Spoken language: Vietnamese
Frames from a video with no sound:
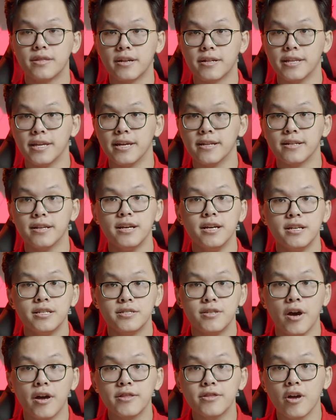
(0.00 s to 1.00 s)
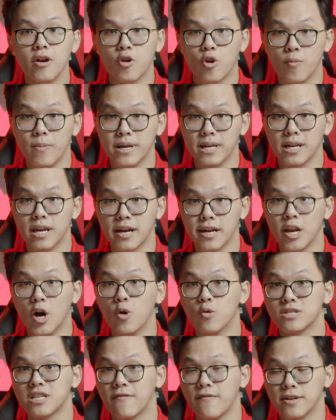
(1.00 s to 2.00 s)
Tất nhiên, sự ấn tượng của mình lần
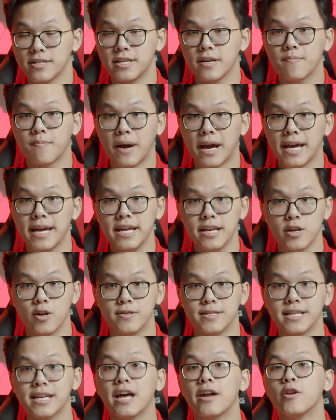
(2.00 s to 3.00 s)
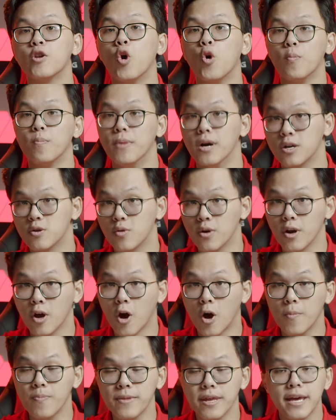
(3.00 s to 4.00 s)
đầu chạm vào chiếc máy đó chính là độ mượt của
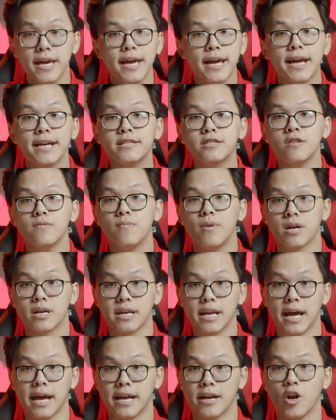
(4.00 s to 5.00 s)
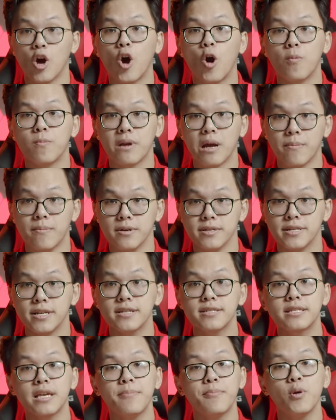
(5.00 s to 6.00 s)
nó. Cái sự mượt này nó không nằm ở chiếc
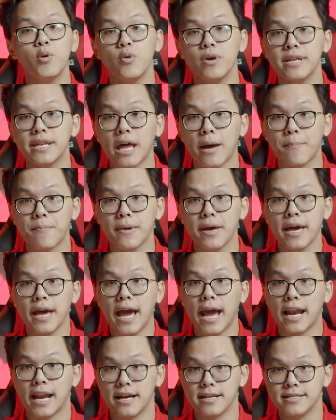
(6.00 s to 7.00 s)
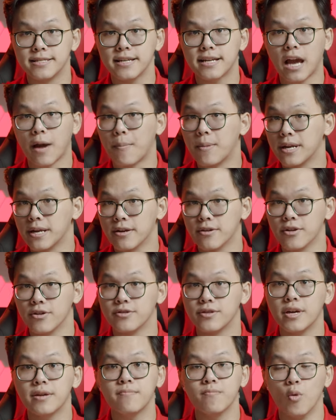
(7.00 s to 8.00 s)
CPU i5 hay là chiếc card màn hình
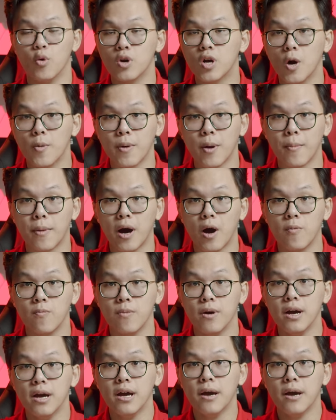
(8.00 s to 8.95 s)
RTX 4050